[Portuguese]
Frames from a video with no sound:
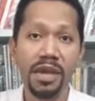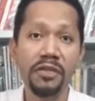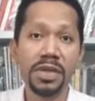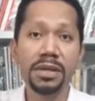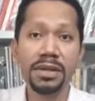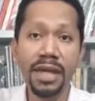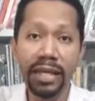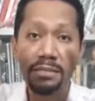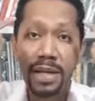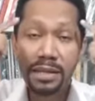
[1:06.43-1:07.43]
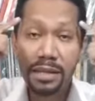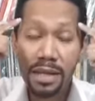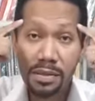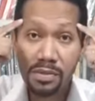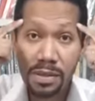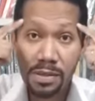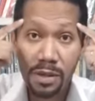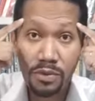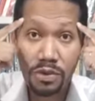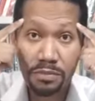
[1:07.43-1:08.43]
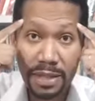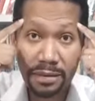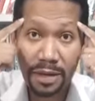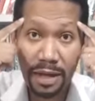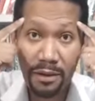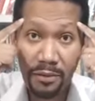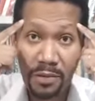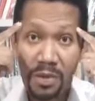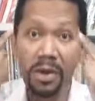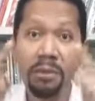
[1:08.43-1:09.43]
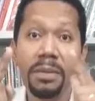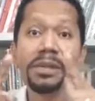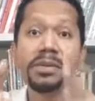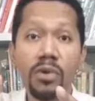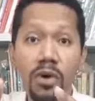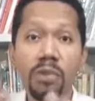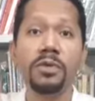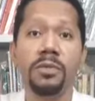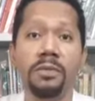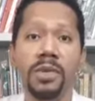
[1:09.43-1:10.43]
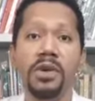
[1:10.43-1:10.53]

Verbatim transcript: Você tem que manter a sua saúde mental. Mas como?